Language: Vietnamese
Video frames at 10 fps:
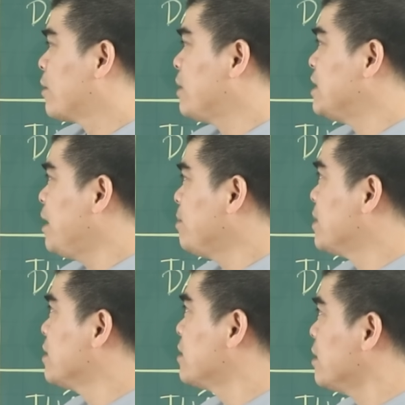con giáp
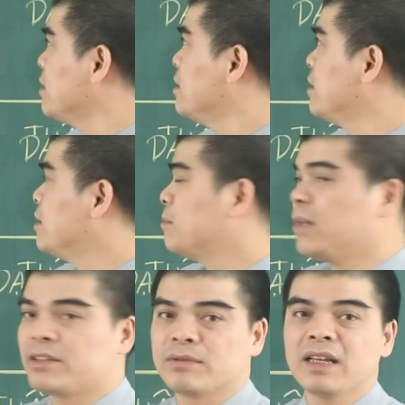thứ tư
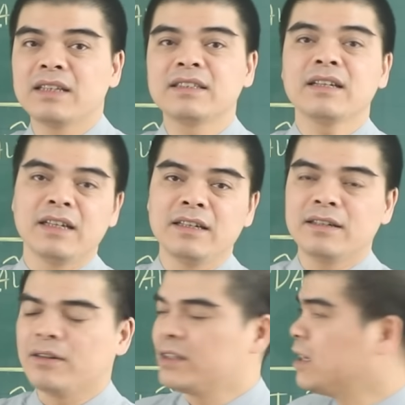mà chúng ta xét đến
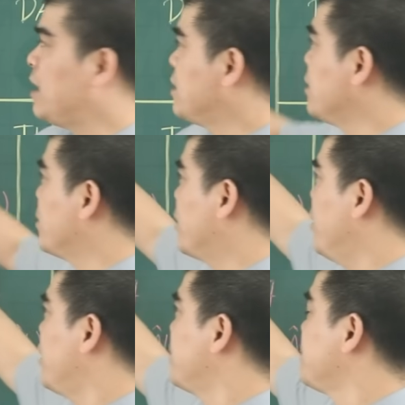đó chính là những người tuổi Ngọ.